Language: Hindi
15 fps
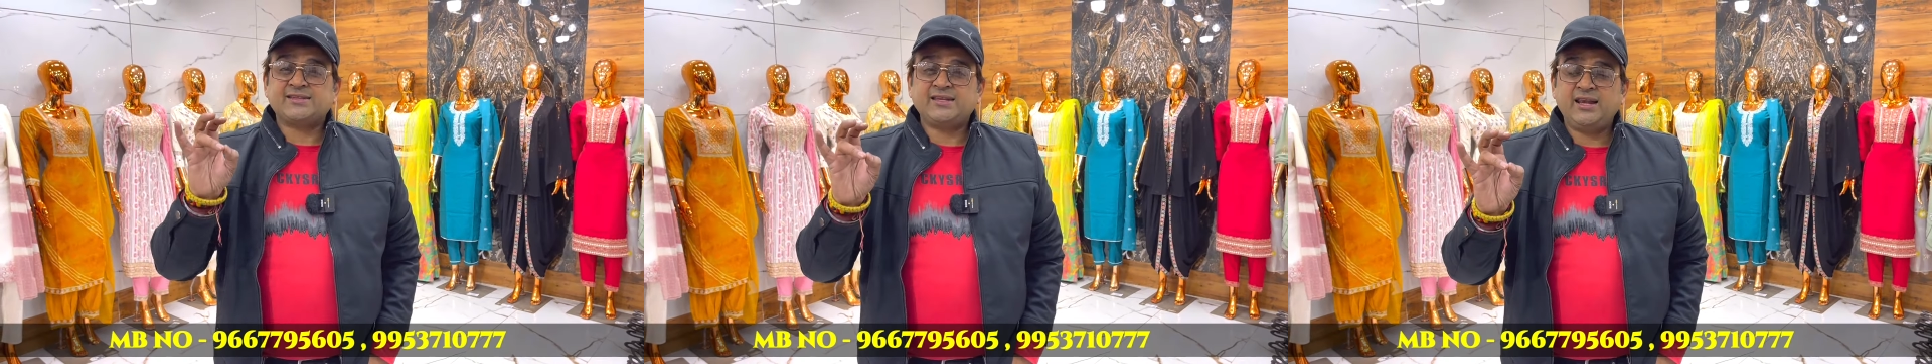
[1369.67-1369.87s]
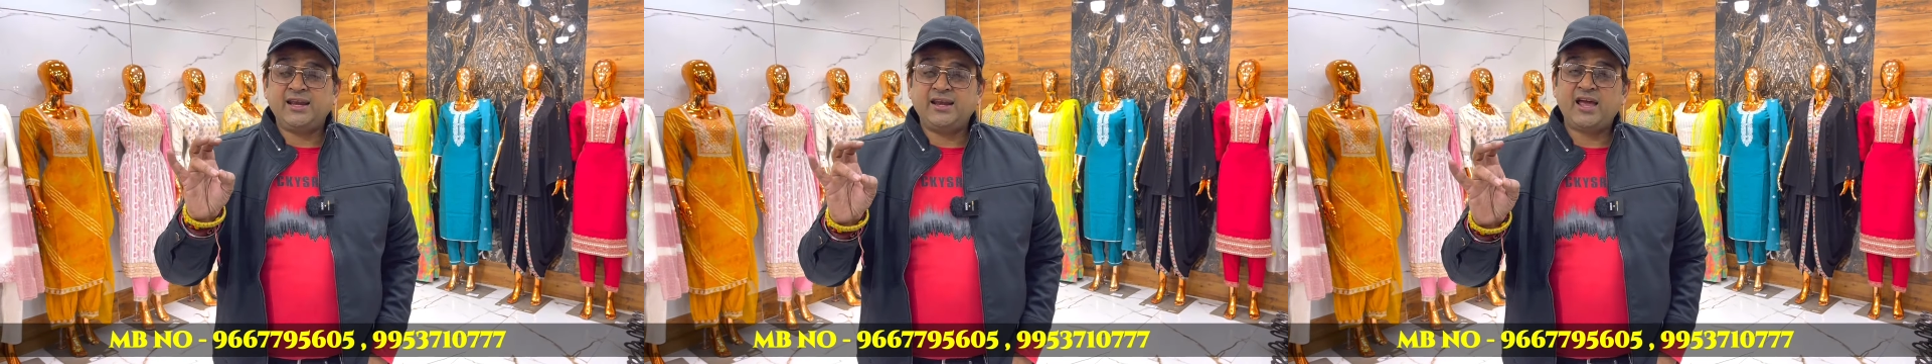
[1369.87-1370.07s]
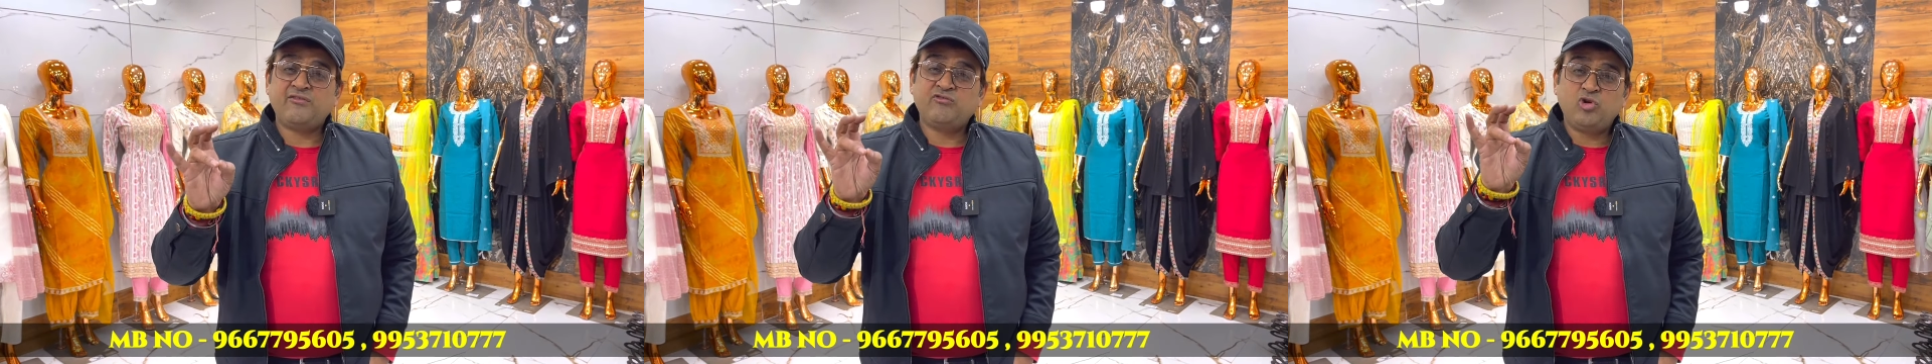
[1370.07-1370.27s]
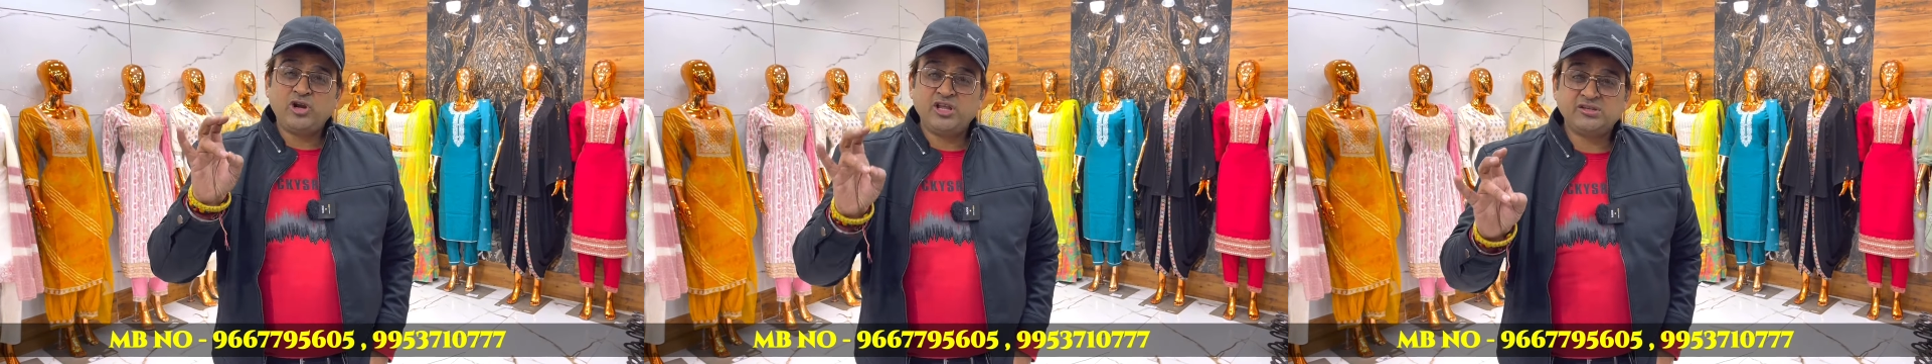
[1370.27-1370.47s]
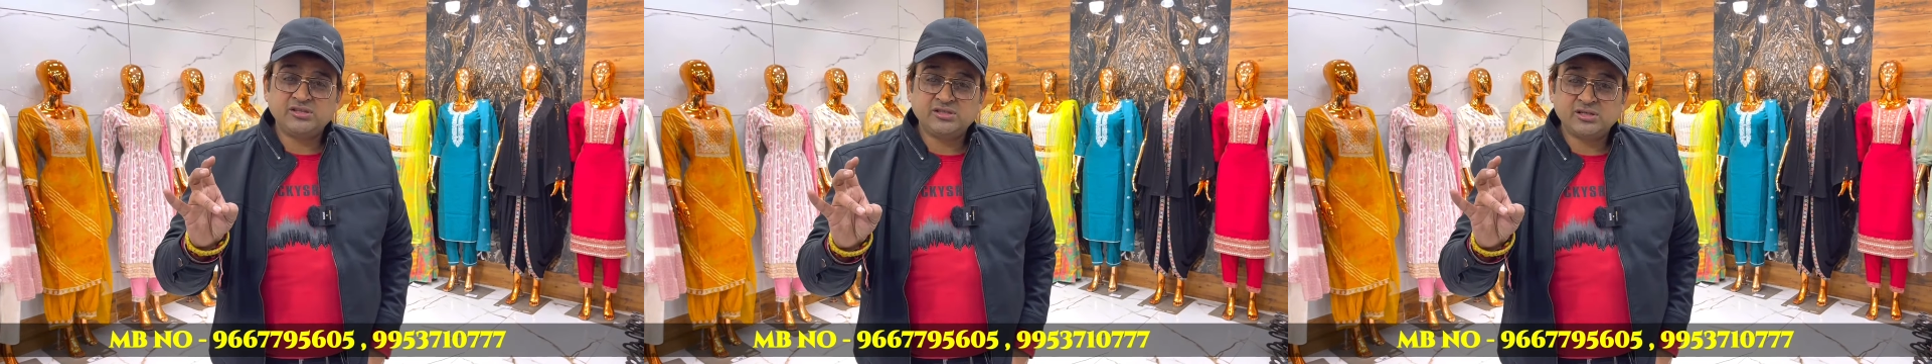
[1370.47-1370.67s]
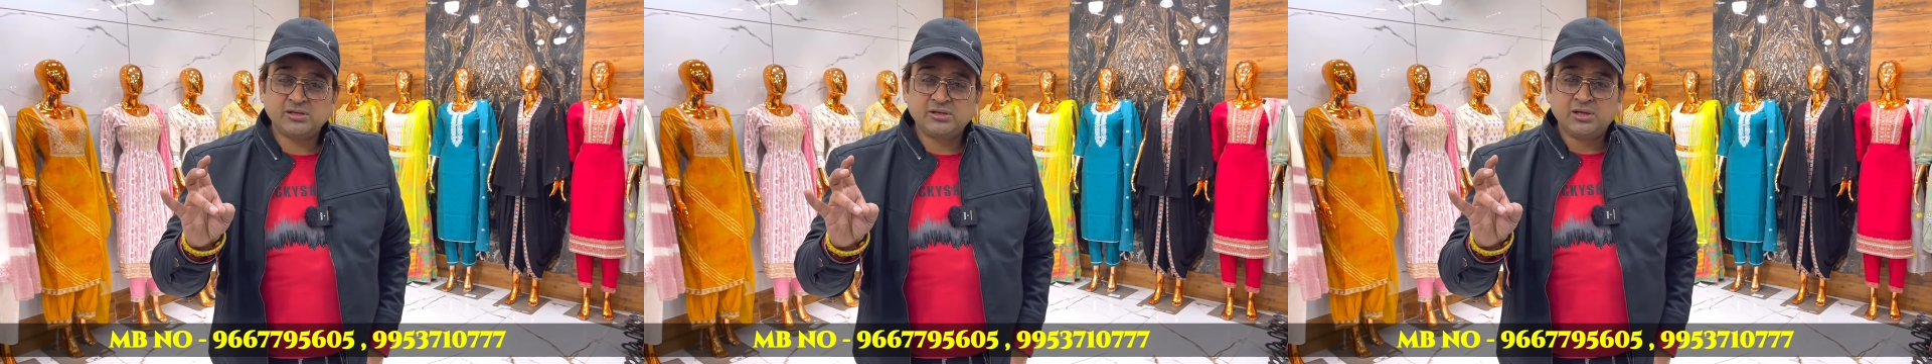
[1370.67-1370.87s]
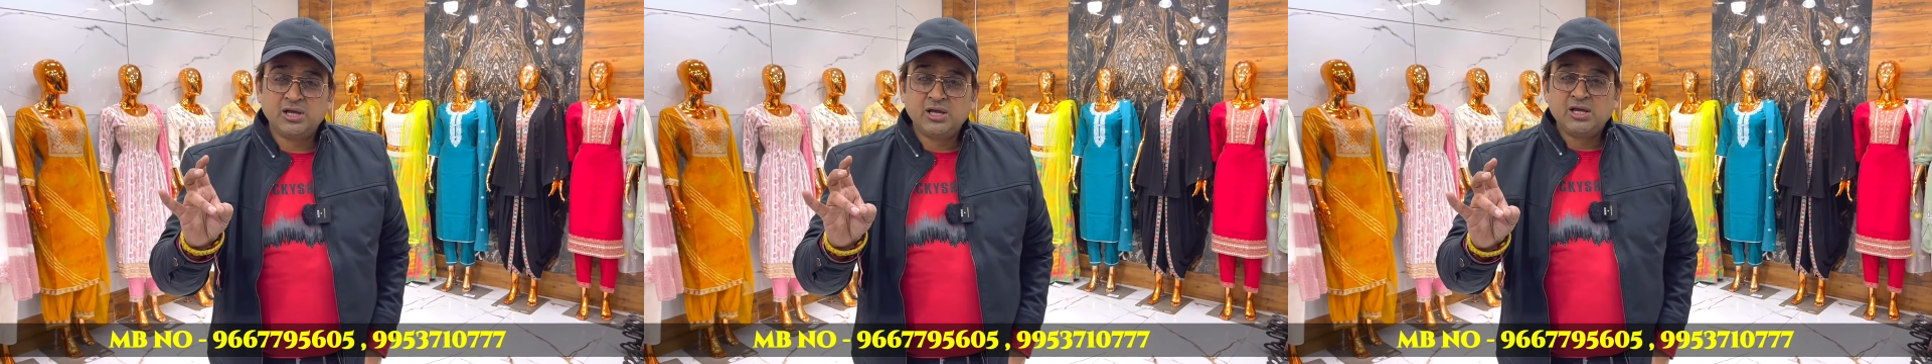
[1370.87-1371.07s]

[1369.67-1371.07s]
से लेना है वो डिसीजन